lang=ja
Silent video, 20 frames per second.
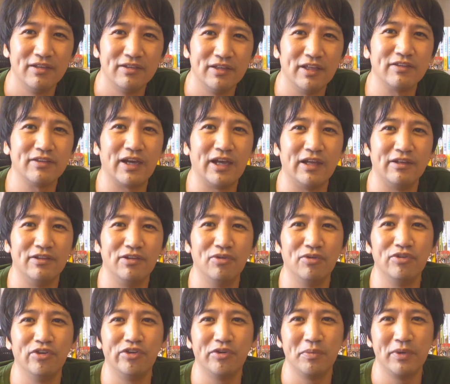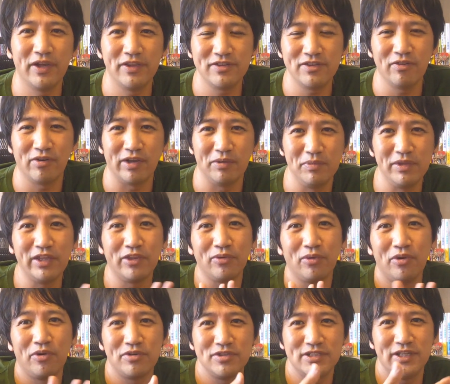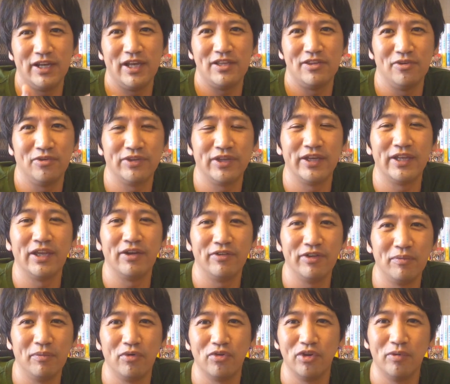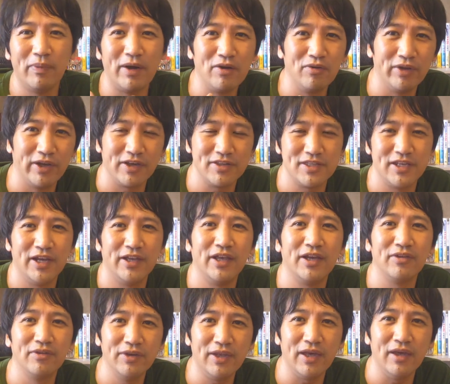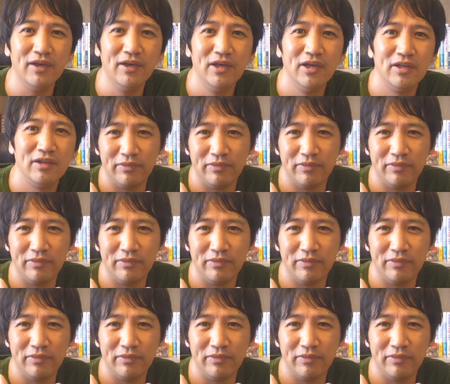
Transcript: ですから日本の友達とかみんな登録してない状態なので僕の番号なんか知らないので